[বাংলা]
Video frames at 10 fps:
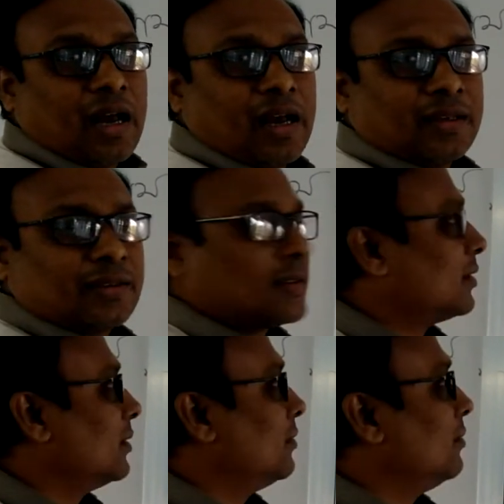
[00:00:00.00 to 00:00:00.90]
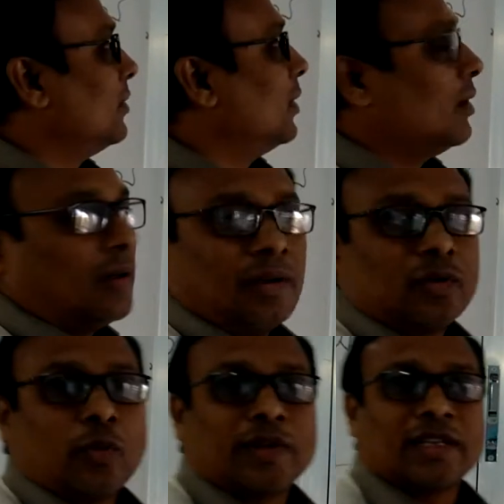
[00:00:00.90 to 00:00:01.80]
আজ
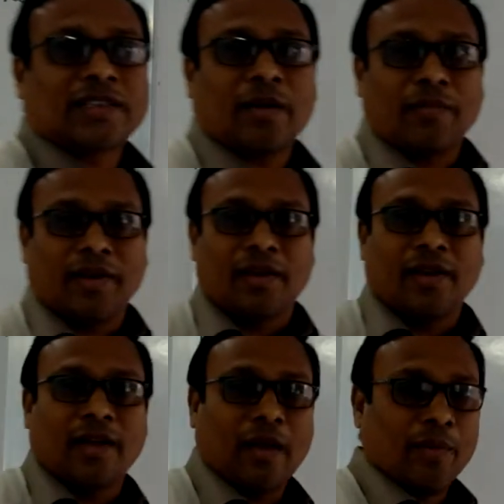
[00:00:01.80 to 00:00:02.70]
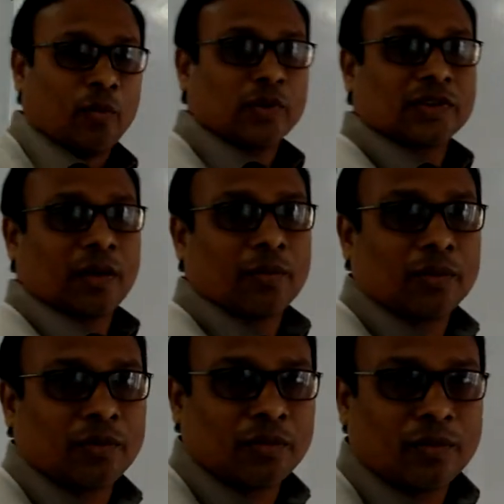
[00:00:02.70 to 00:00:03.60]
তোমাদের সামনে আমি উপস্থাপন
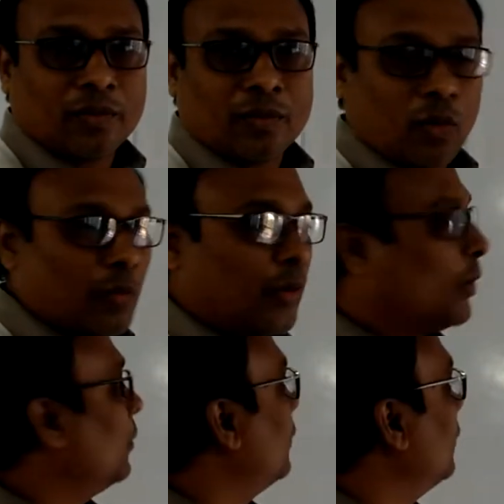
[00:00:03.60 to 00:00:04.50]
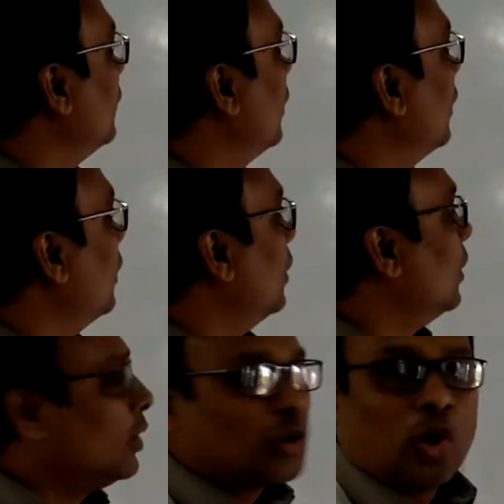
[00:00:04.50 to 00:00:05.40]
করব
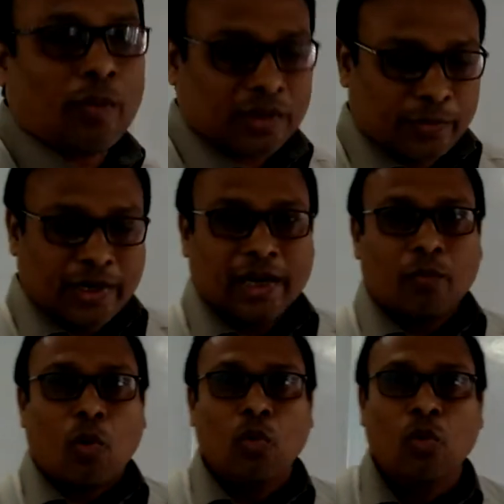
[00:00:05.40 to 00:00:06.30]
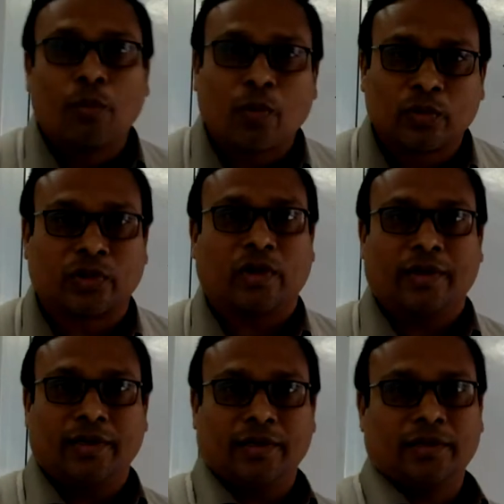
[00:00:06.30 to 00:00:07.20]
সমাজবিজ্ঞানের মৌল
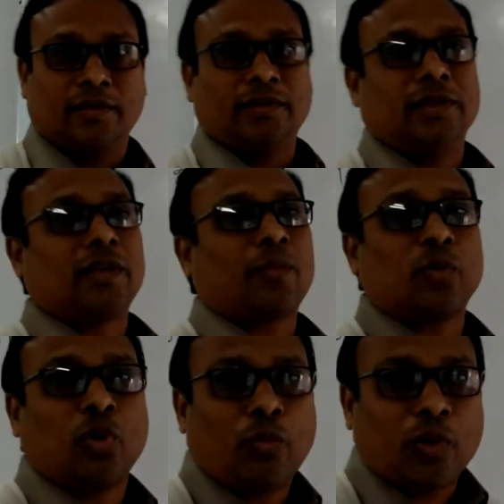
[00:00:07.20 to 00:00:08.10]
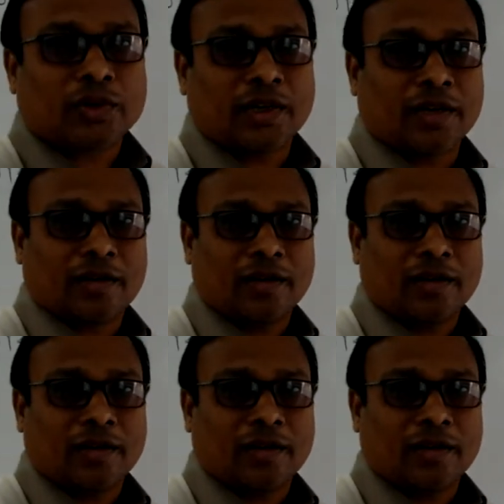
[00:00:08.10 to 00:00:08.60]
প্রত্যয় যেটা প্রথম বর্ষের